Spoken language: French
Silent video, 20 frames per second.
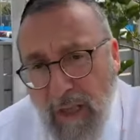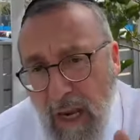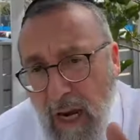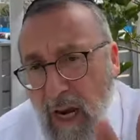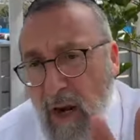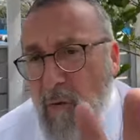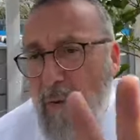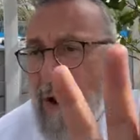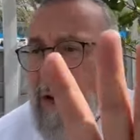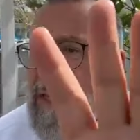tu
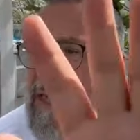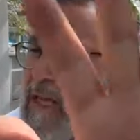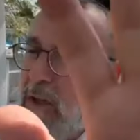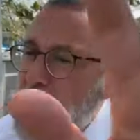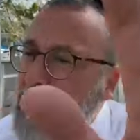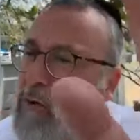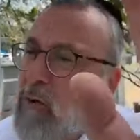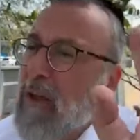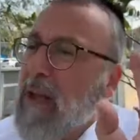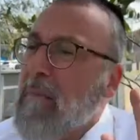t'es
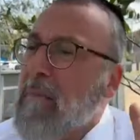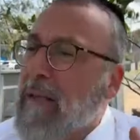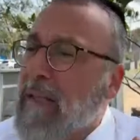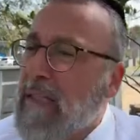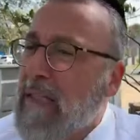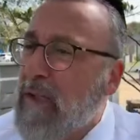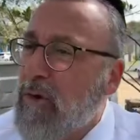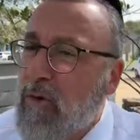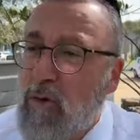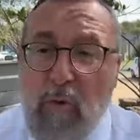éloigné de toutes les
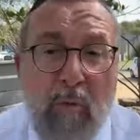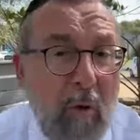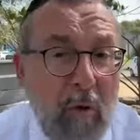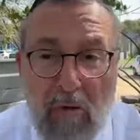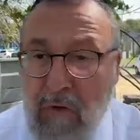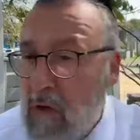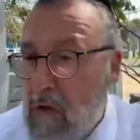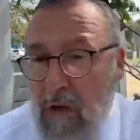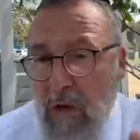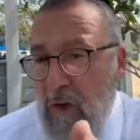bêtises du
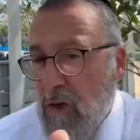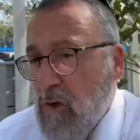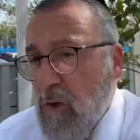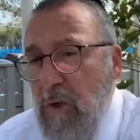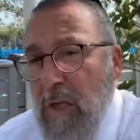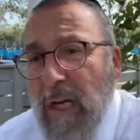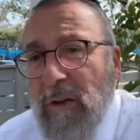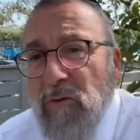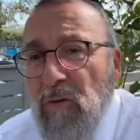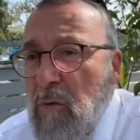monde.
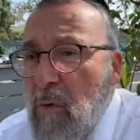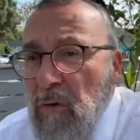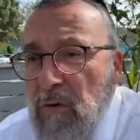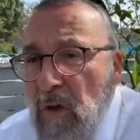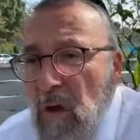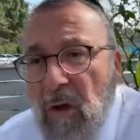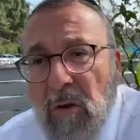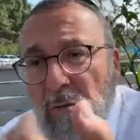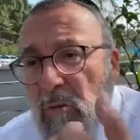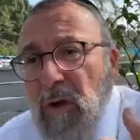Je le dis à tout le
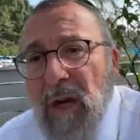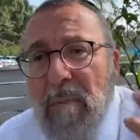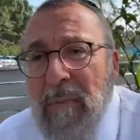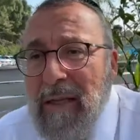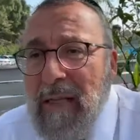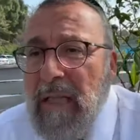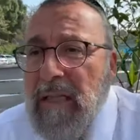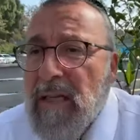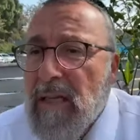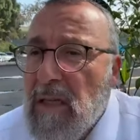monde, nous on
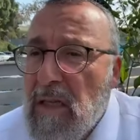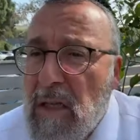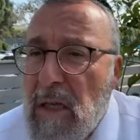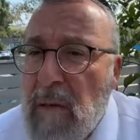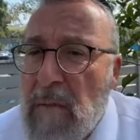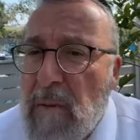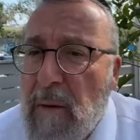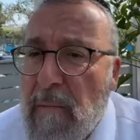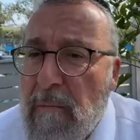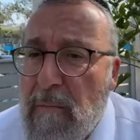n'est pas des
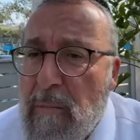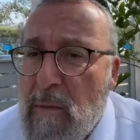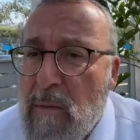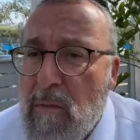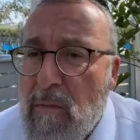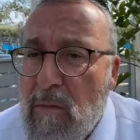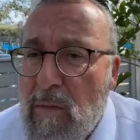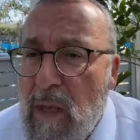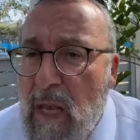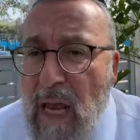tzadikim.
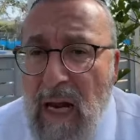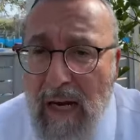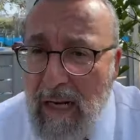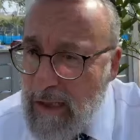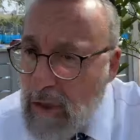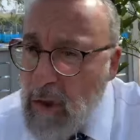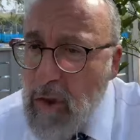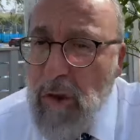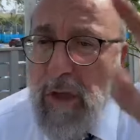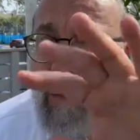
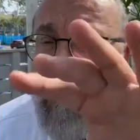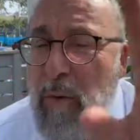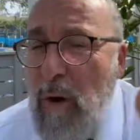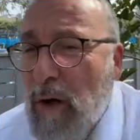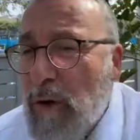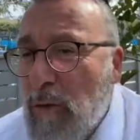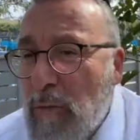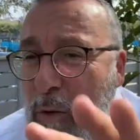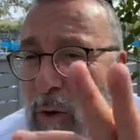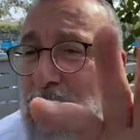La seule chose
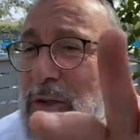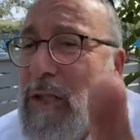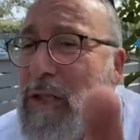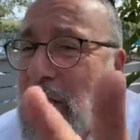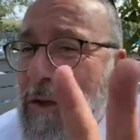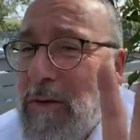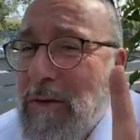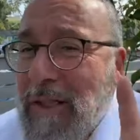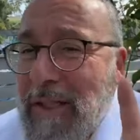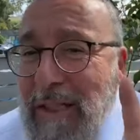qui pourra nous
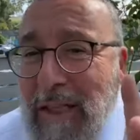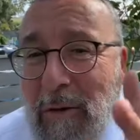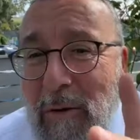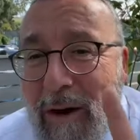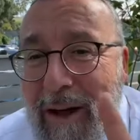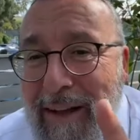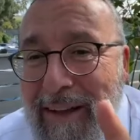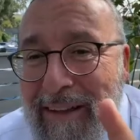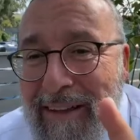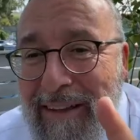protéger, tu sais
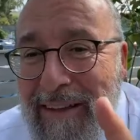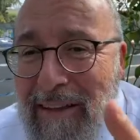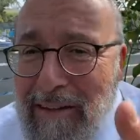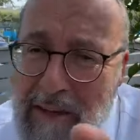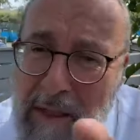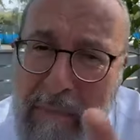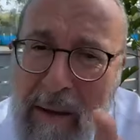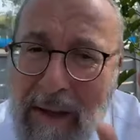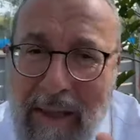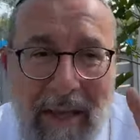c'est quoi
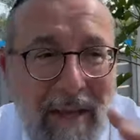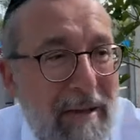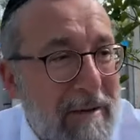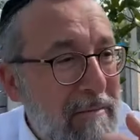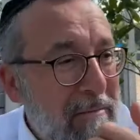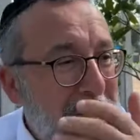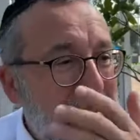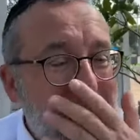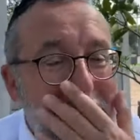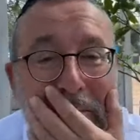Des
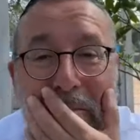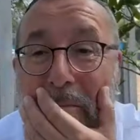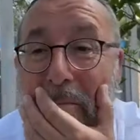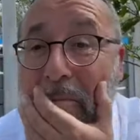barrières.